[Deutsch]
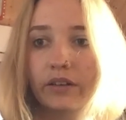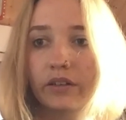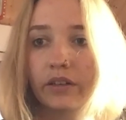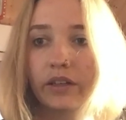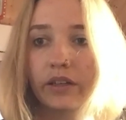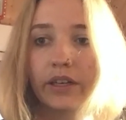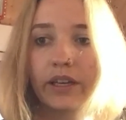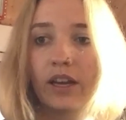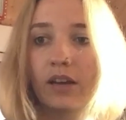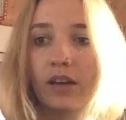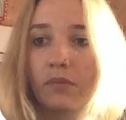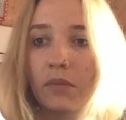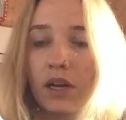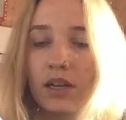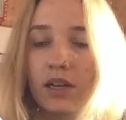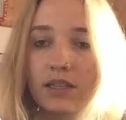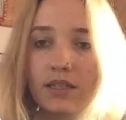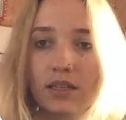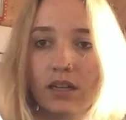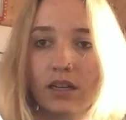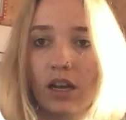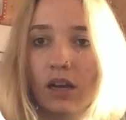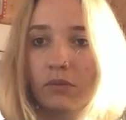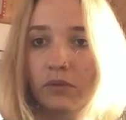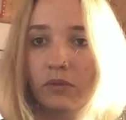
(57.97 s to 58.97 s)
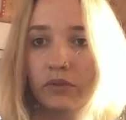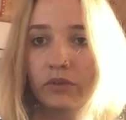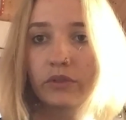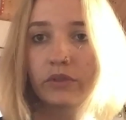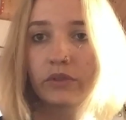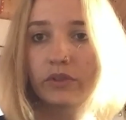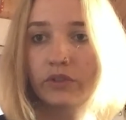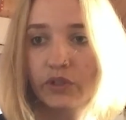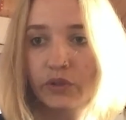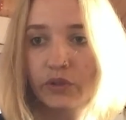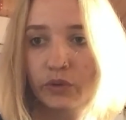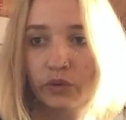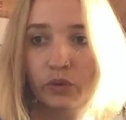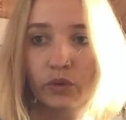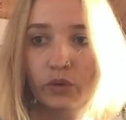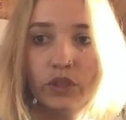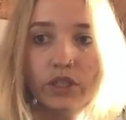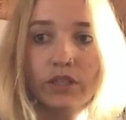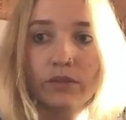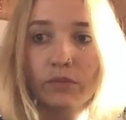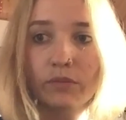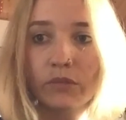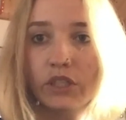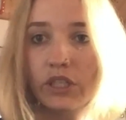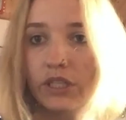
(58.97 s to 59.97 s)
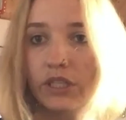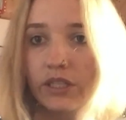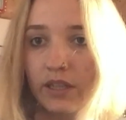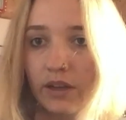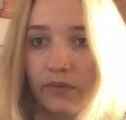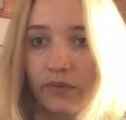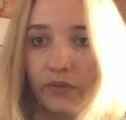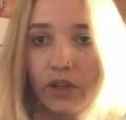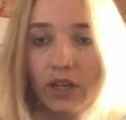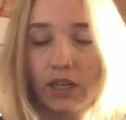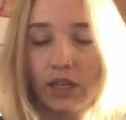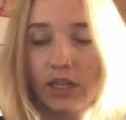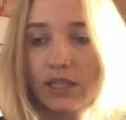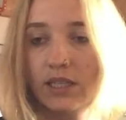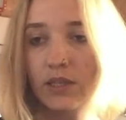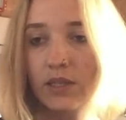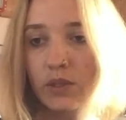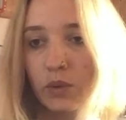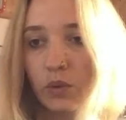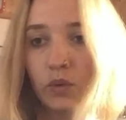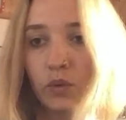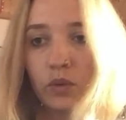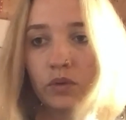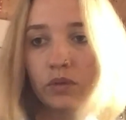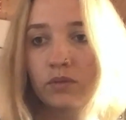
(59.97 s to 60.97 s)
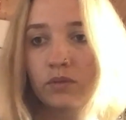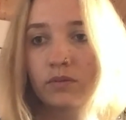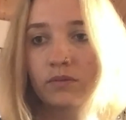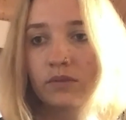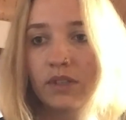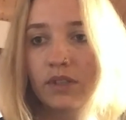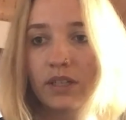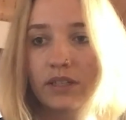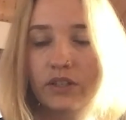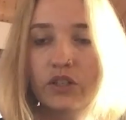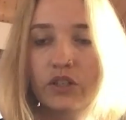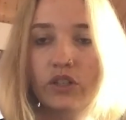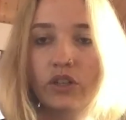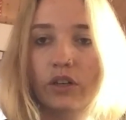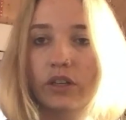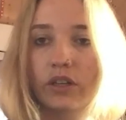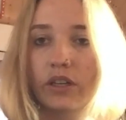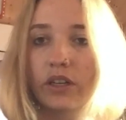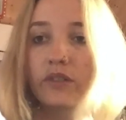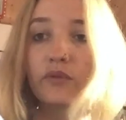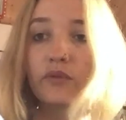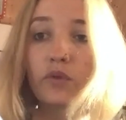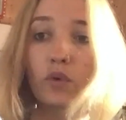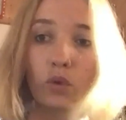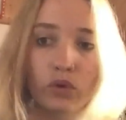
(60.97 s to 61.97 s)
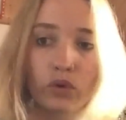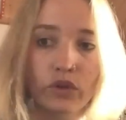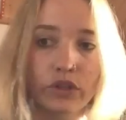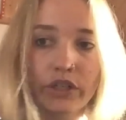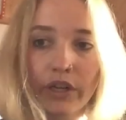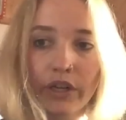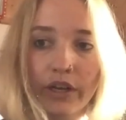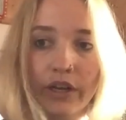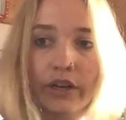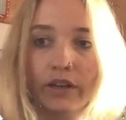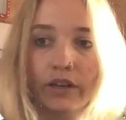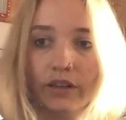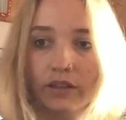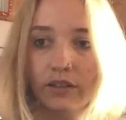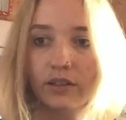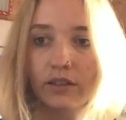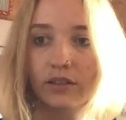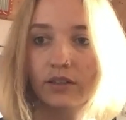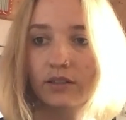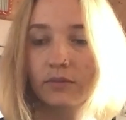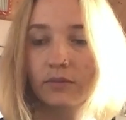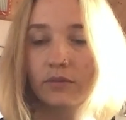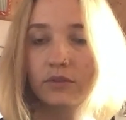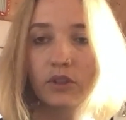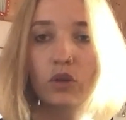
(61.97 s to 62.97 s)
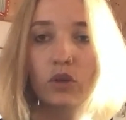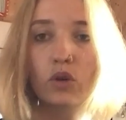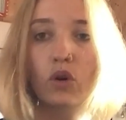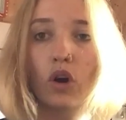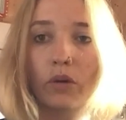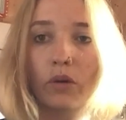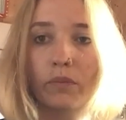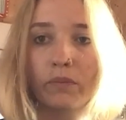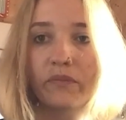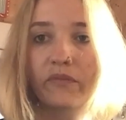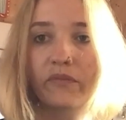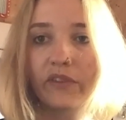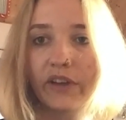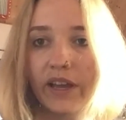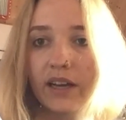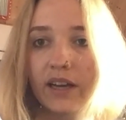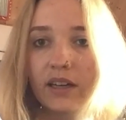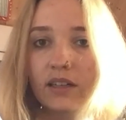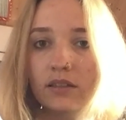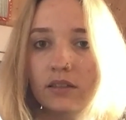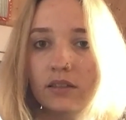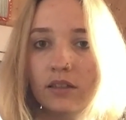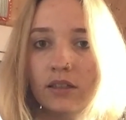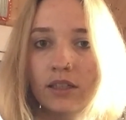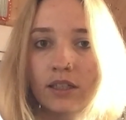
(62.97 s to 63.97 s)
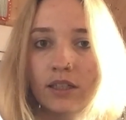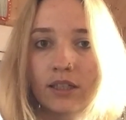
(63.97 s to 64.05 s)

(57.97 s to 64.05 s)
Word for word: eine Reha-Maßnahme zu nutzen mit dieser Verletzung, dass ich dann irgendwo untergekommen wäre.